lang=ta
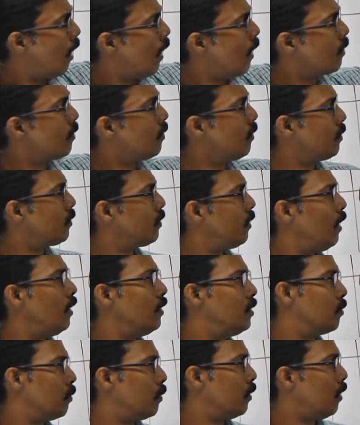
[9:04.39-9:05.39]
அடுத்த
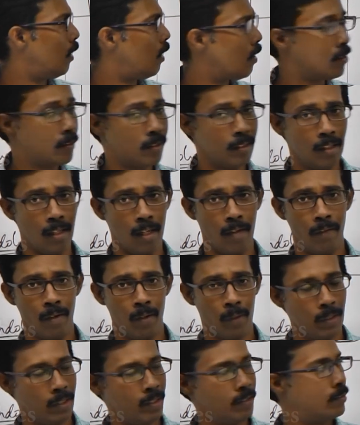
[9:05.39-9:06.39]
ஸ்டேஜ் வந்து அடுத்த
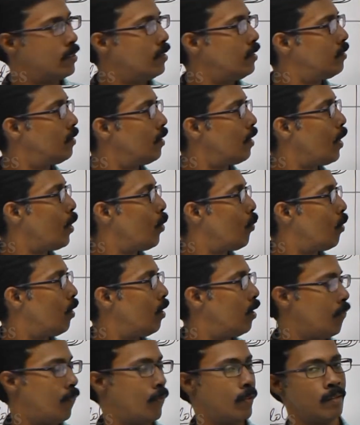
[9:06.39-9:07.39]
லெவல் வந்து சென்சரி
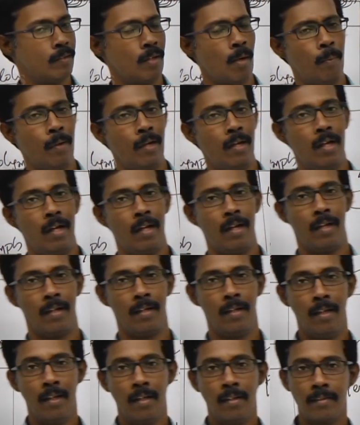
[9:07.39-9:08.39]
நியூரல் டெஃப்னஸ் அப்படின்னா என்ன
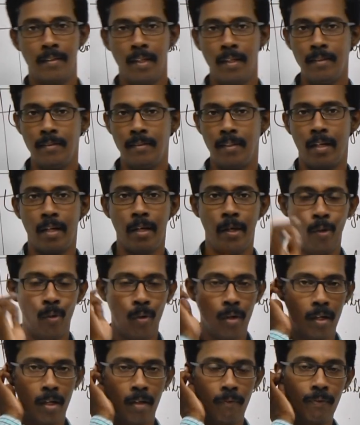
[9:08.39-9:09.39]
சென்சரி
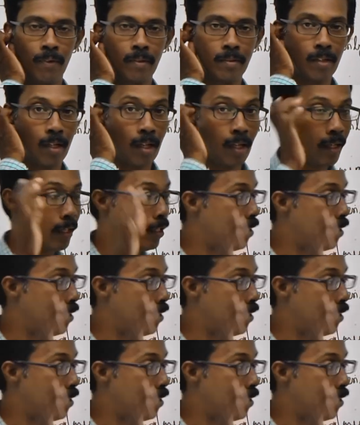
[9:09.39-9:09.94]
நியூரல் டெஃப்னஸ்னால்